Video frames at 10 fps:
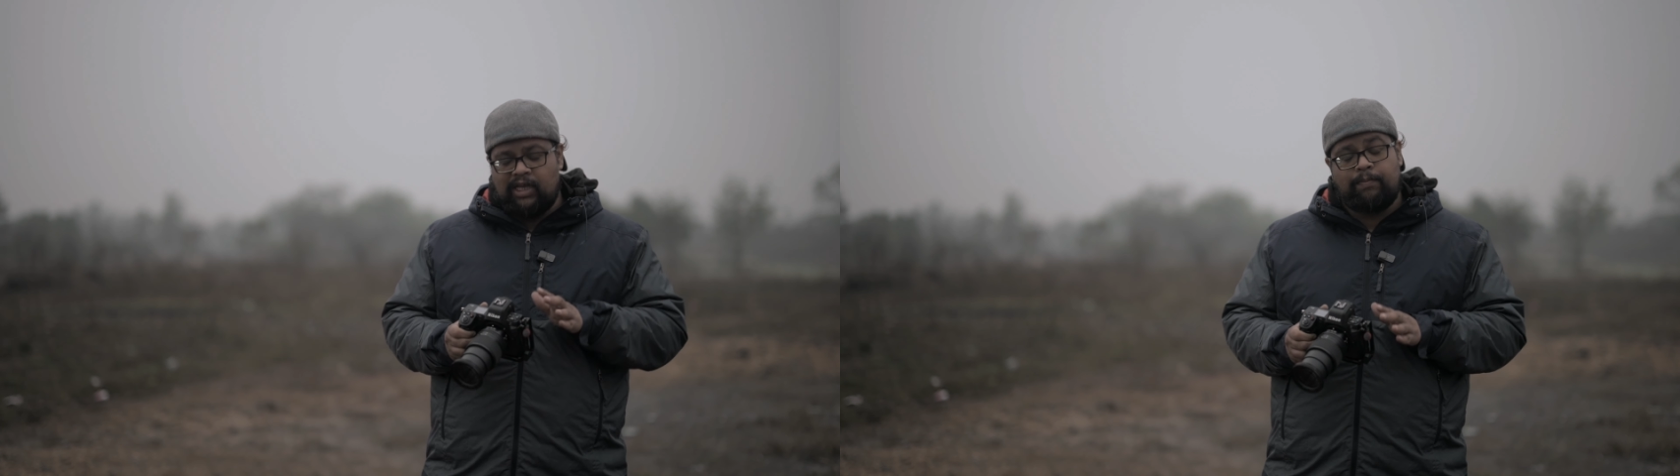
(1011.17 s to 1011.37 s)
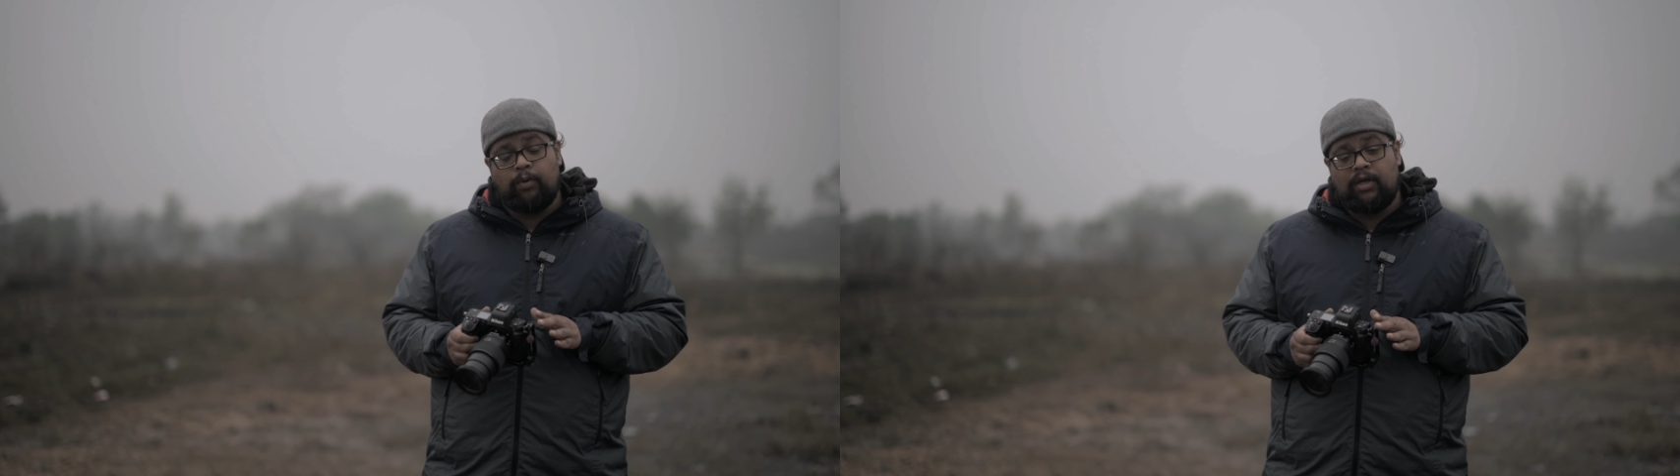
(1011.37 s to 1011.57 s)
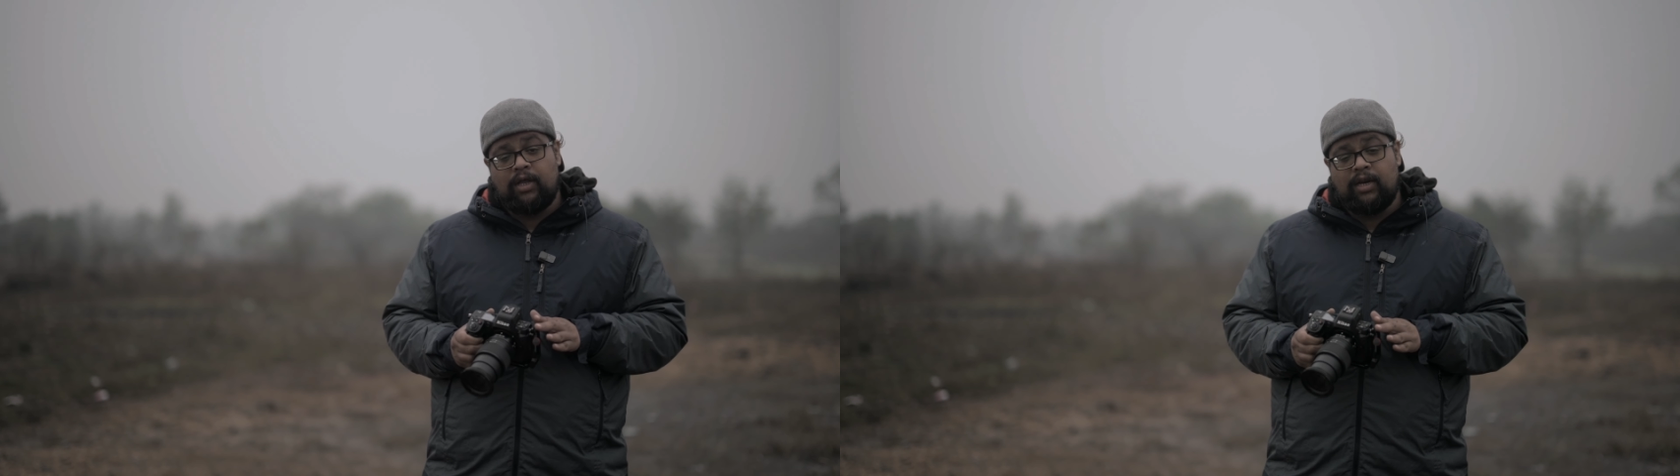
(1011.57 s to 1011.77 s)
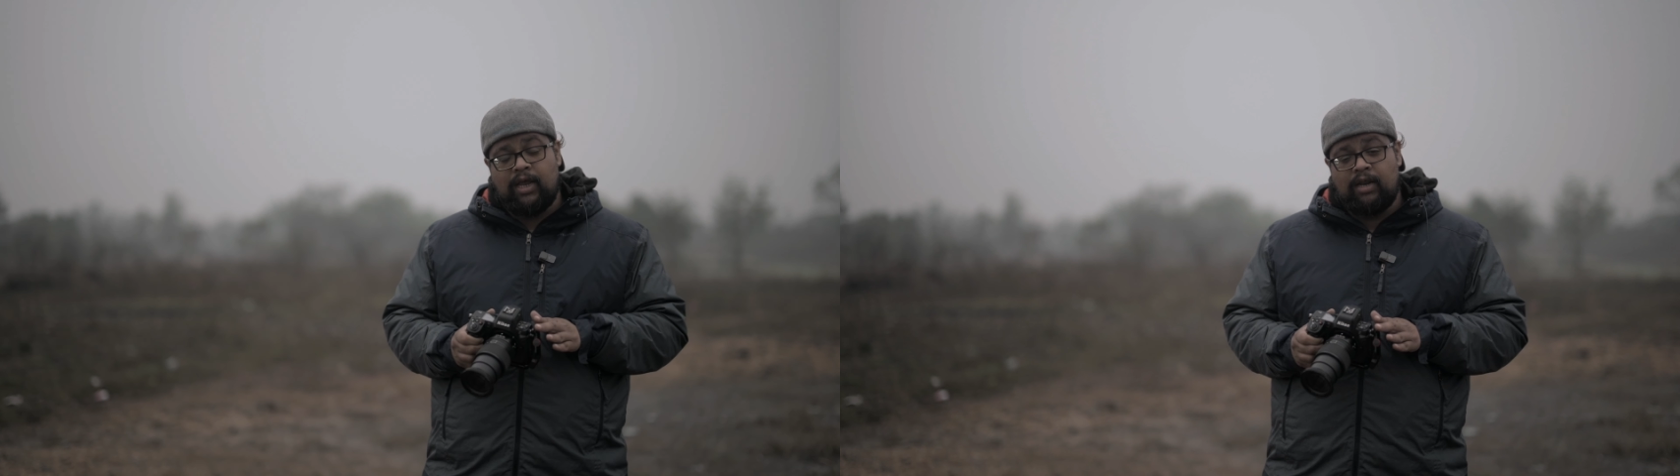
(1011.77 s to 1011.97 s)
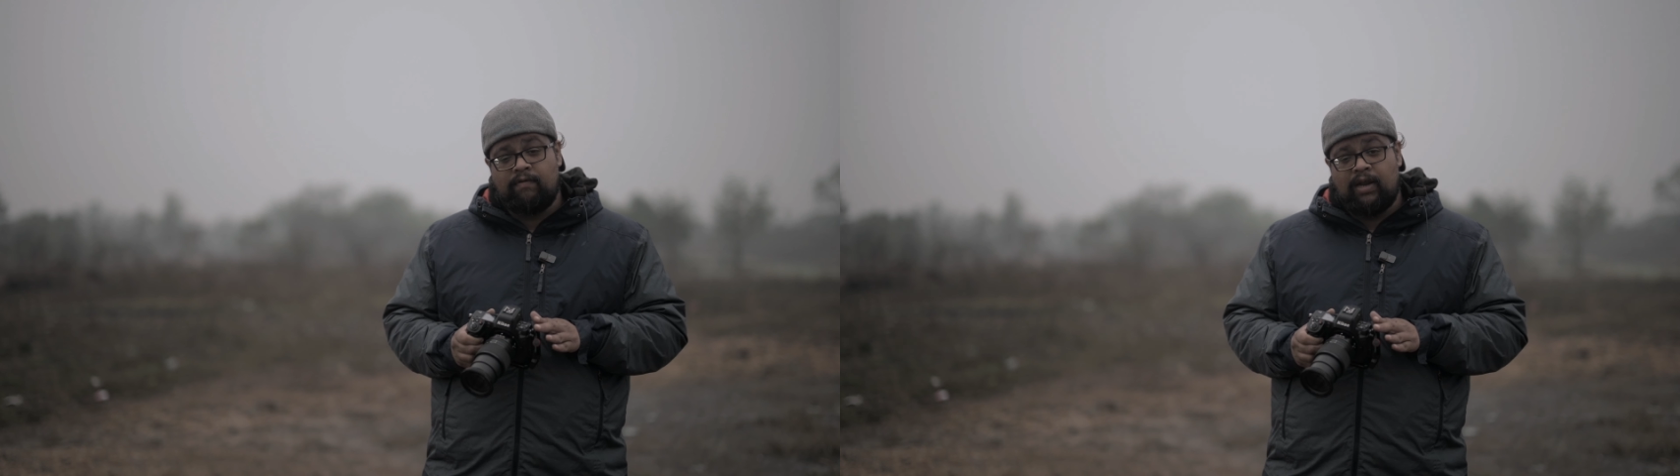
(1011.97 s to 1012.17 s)
हेल्पफुल कर
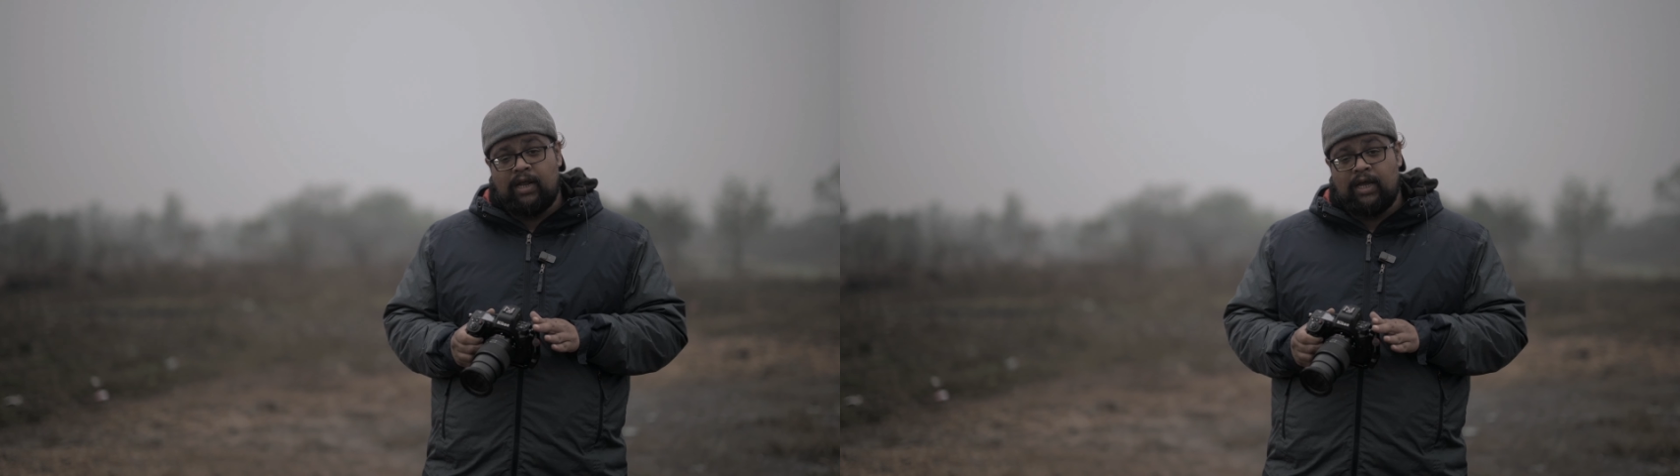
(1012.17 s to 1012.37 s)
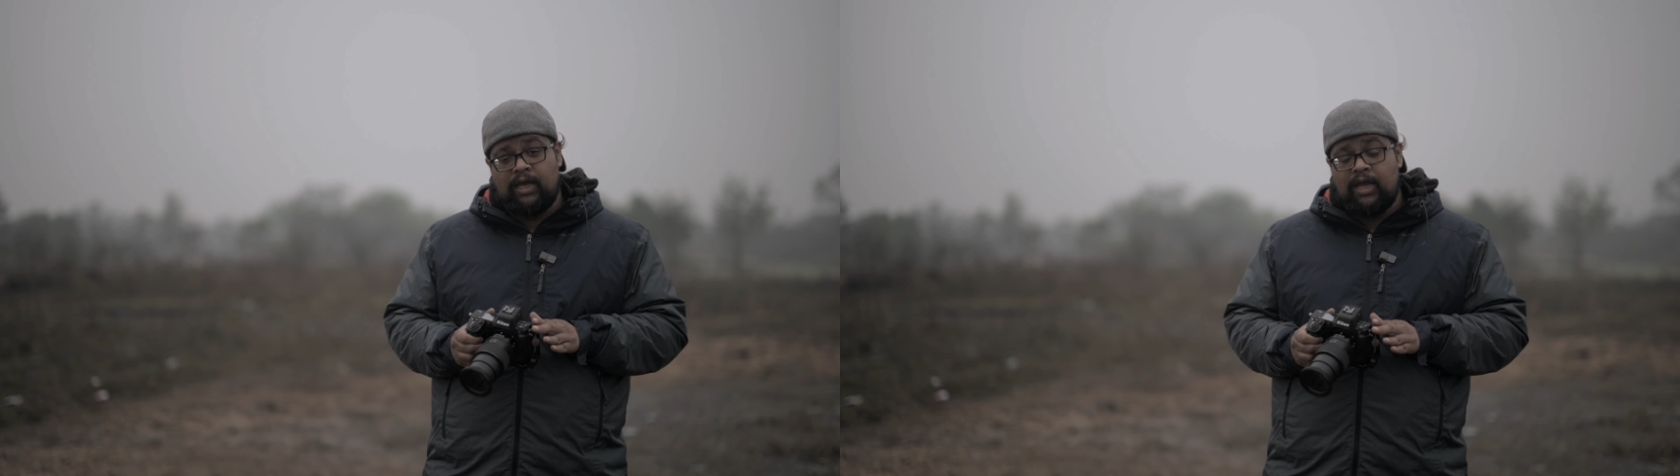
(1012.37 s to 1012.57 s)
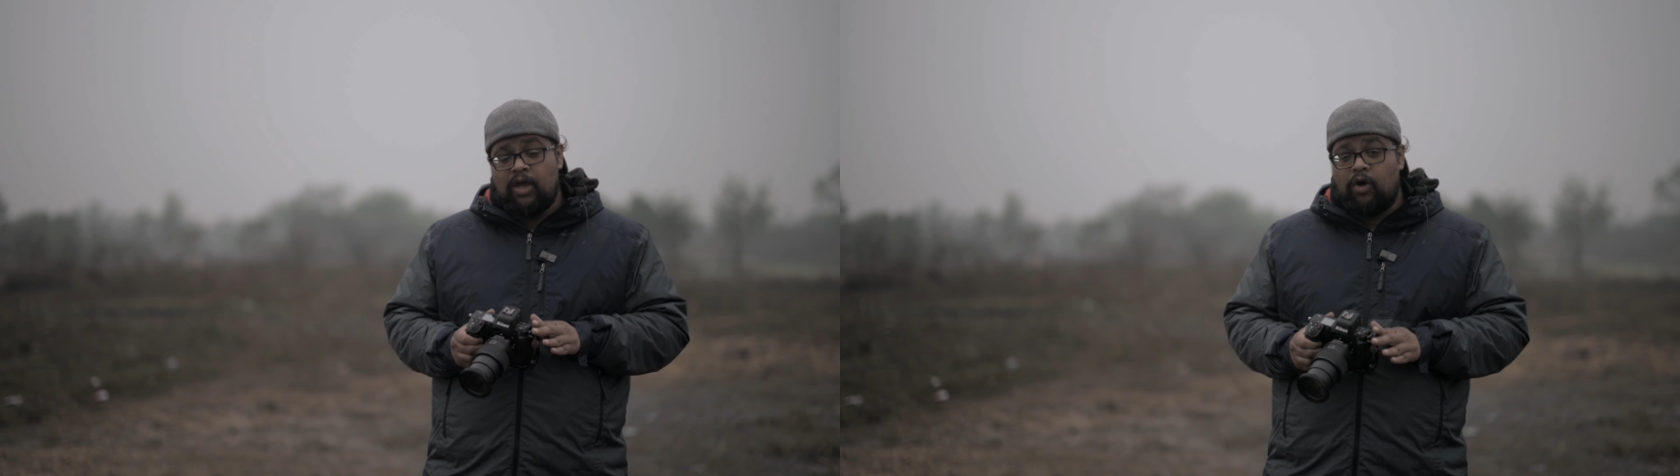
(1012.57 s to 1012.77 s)
रहने वाला है